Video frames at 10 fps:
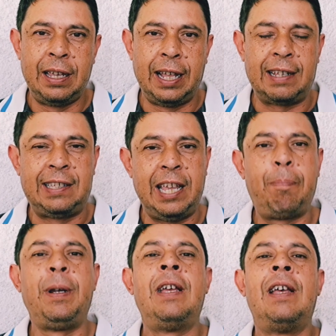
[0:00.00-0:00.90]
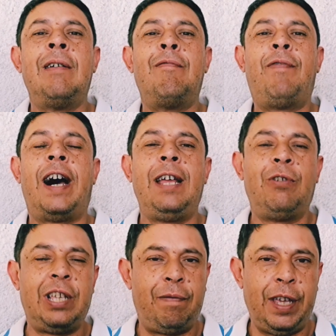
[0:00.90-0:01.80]
Ela sempre vai
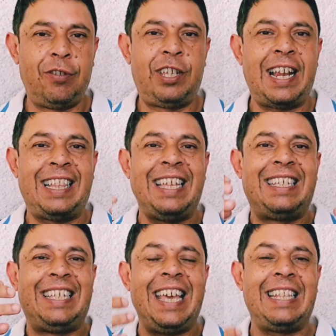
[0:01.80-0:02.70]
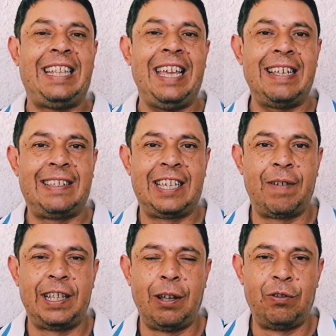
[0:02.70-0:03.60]
nos eventos que ela tem certeza que
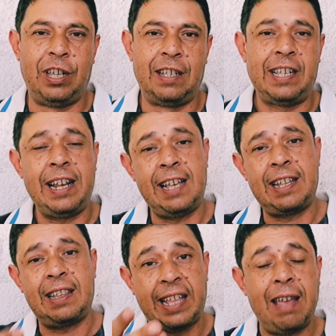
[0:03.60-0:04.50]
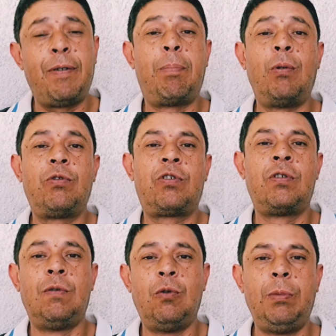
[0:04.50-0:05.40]
vai ter audiência. Aliás, ela teve
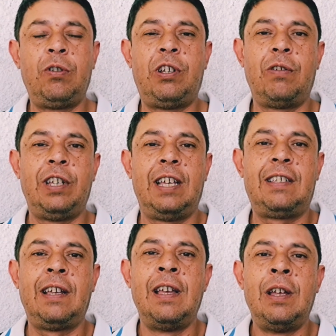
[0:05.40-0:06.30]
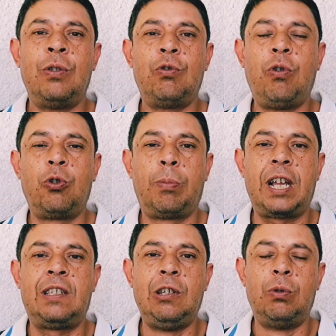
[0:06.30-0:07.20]
bons números de audiência no Jogo do
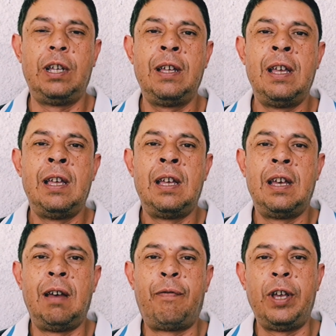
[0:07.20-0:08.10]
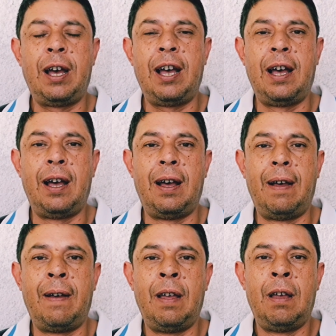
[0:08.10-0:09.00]
Brasil, né? É, foi
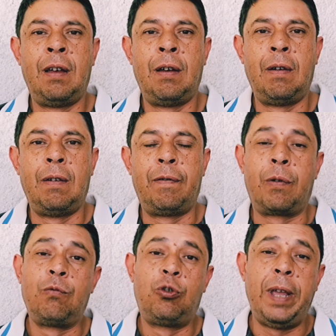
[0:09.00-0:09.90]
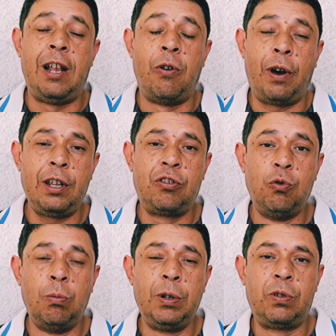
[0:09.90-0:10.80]
a, foram um os melhores
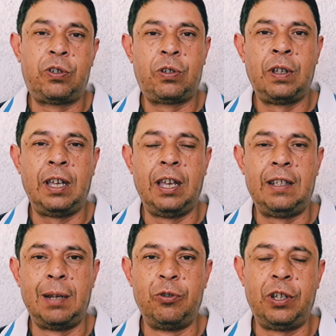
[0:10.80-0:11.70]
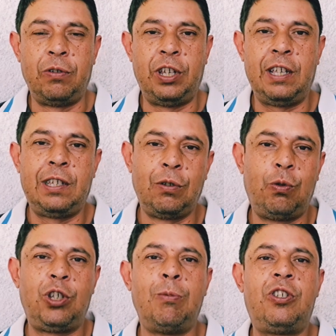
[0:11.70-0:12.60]
números é, em termos de audiência dos
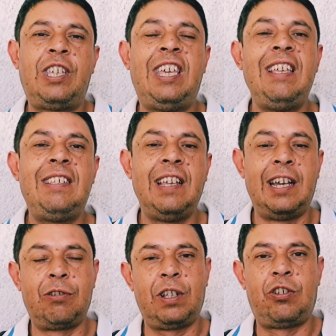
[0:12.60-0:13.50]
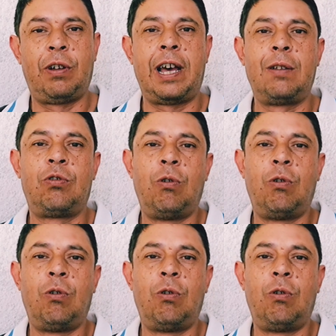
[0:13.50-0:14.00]
últimos 15 anos desse horário do